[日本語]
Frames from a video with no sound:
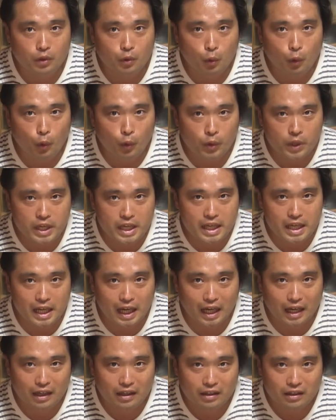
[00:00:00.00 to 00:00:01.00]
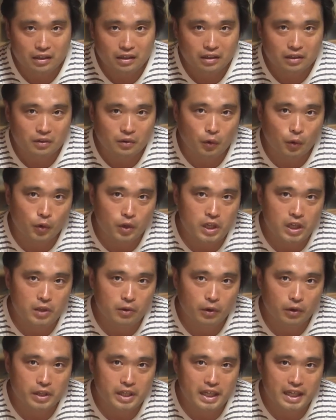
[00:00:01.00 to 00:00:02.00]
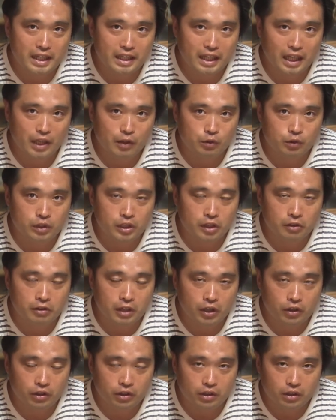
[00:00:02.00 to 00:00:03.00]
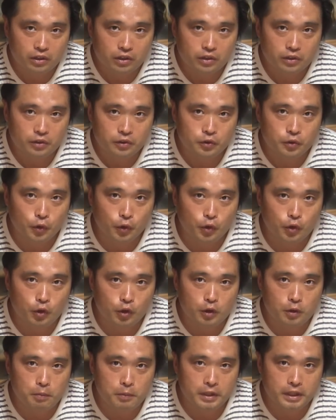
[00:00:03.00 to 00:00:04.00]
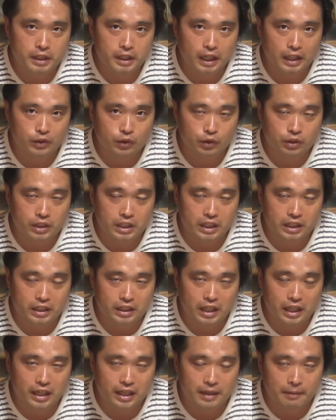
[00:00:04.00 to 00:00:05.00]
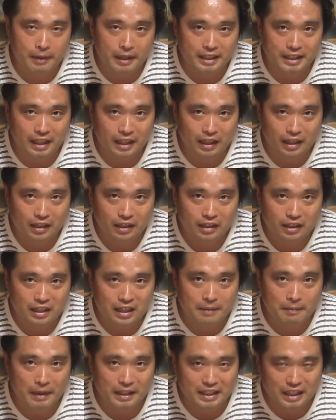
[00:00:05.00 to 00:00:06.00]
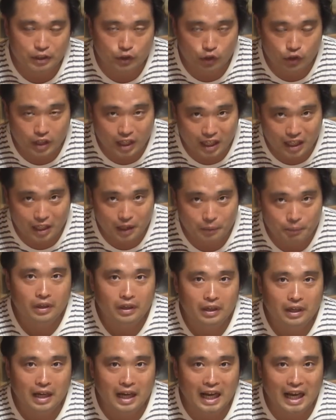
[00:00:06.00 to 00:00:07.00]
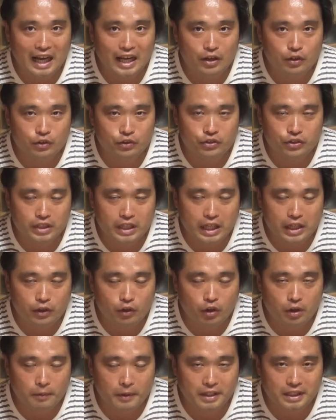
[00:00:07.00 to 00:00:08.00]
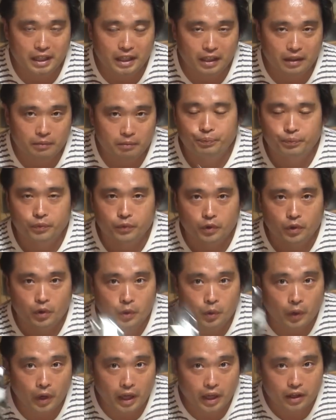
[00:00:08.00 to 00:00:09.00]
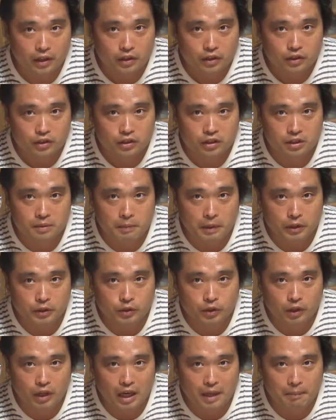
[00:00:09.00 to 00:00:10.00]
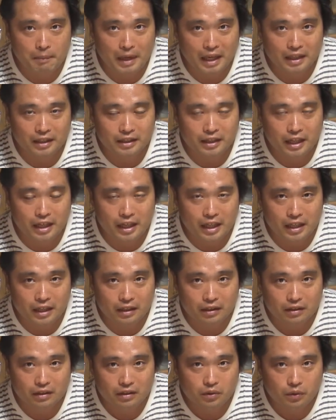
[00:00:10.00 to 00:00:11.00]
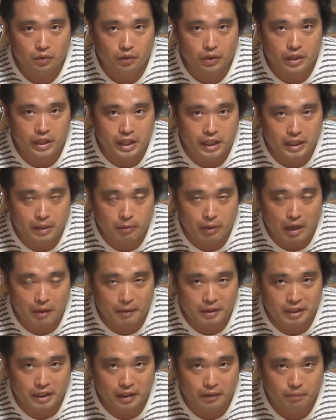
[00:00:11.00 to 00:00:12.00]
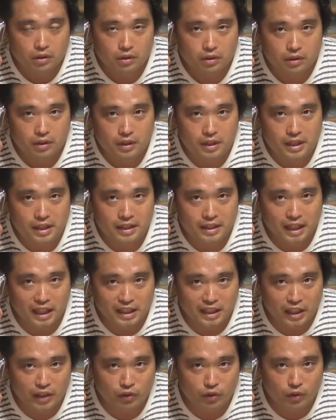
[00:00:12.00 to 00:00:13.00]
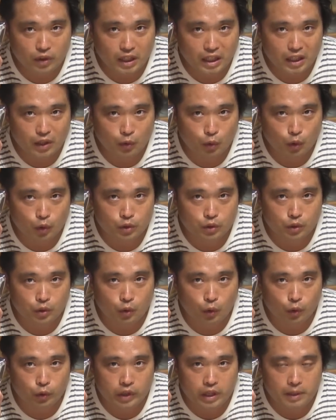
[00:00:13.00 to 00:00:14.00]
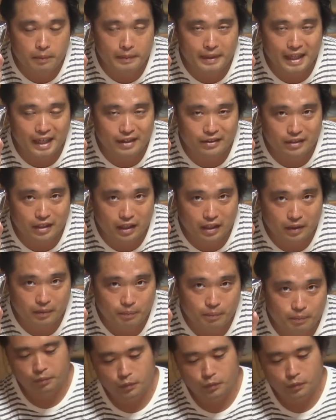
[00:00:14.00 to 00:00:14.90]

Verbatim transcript: コーヒーや、コーヒーを引いて売ってくれる、そういう店だと知って行きましたね。行きましたというか、帰るついでに寄りましたね。これ、スマトラマンデリン。これ引いてもらいました。喫茶店とかにおろすコーヒーみたいですね。